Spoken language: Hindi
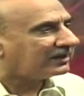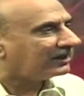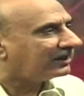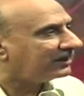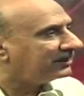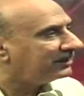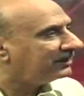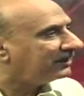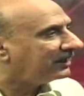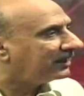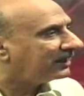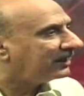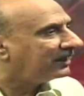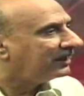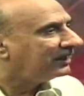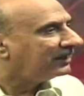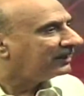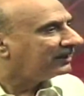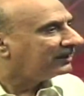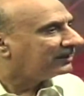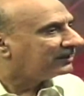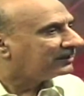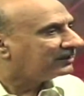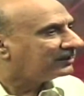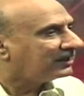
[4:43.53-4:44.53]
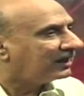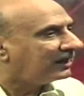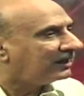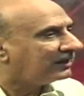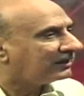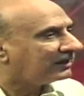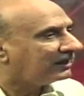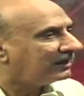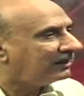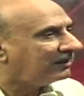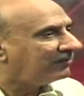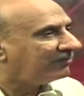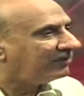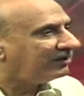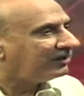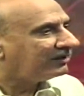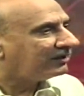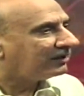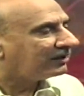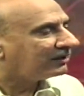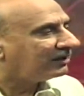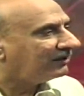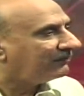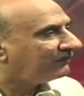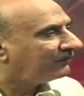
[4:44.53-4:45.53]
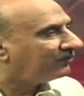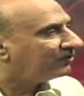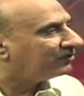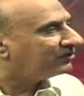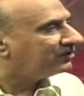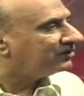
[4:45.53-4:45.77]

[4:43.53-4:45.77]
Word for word: नहीं है जहाँ के अमेरिका की फौजी